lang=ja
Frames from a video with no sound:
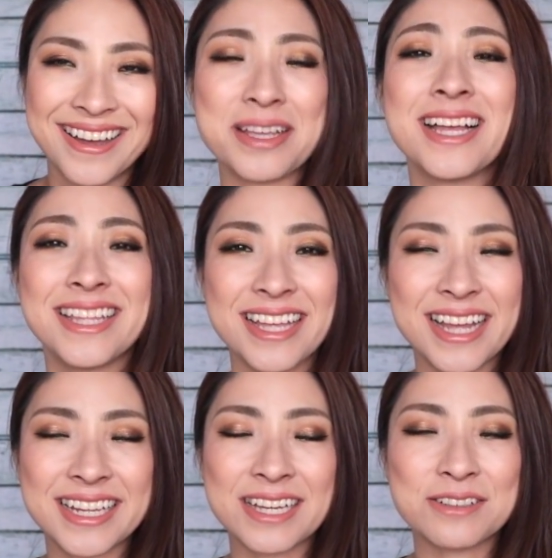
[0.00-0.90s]
みんなね
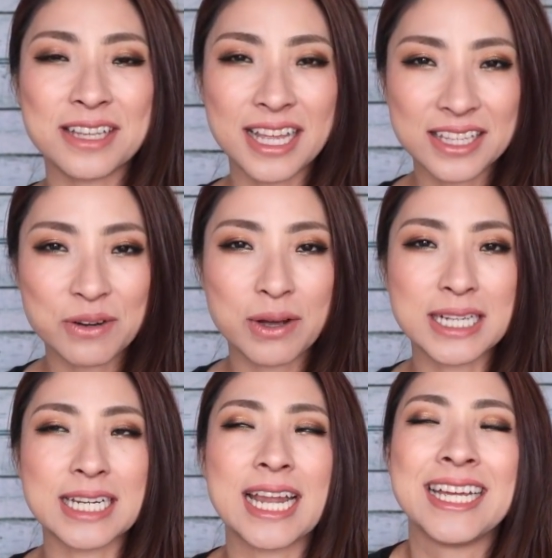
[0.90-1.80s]
なりたくてなってるわ
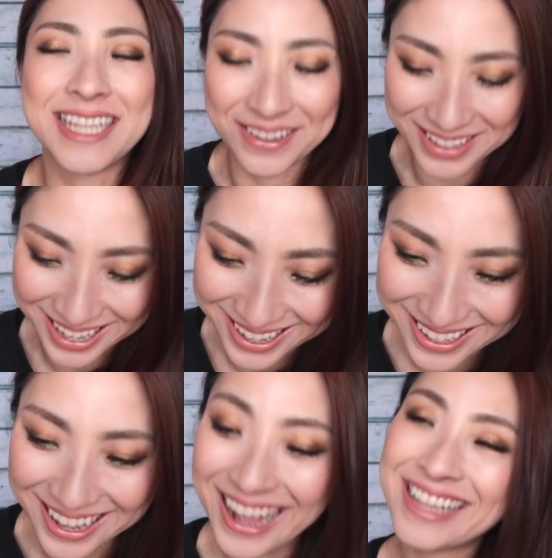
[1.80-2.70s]
けじゃないんだよね
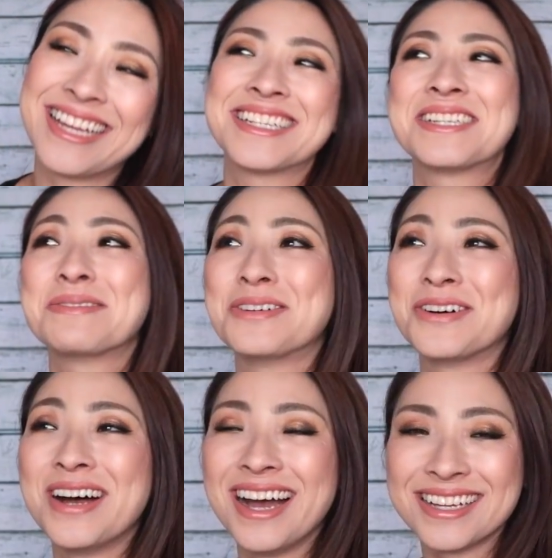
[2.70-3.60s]
私
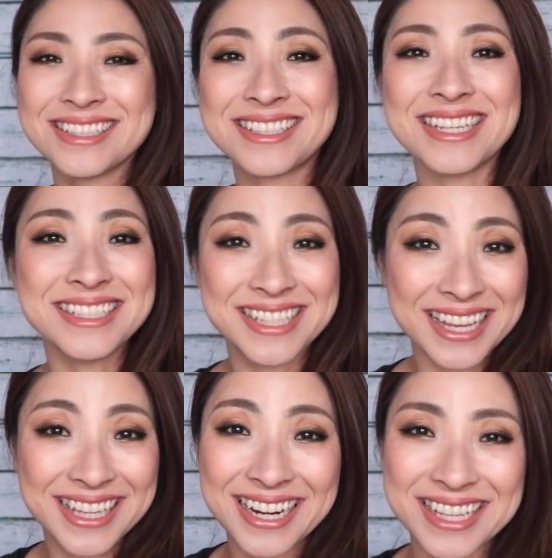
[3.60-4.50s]
も全
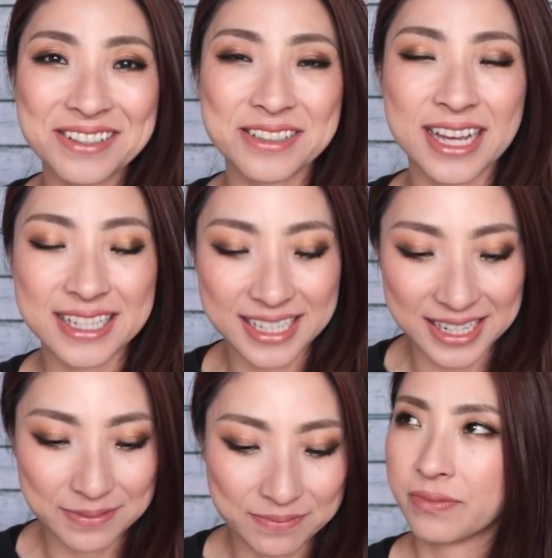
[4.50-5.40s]
然なりたくない
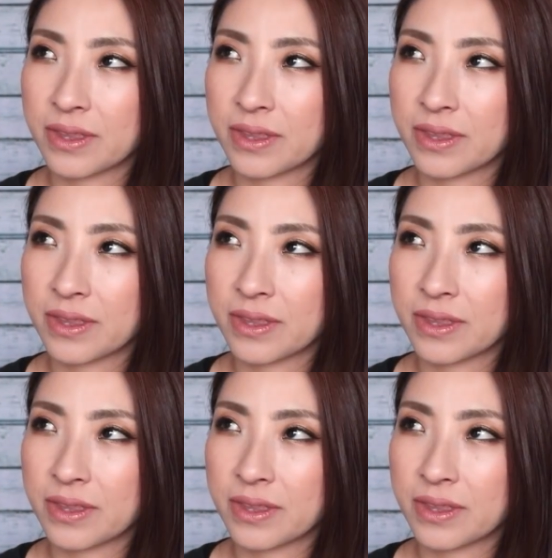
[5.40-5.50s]
し、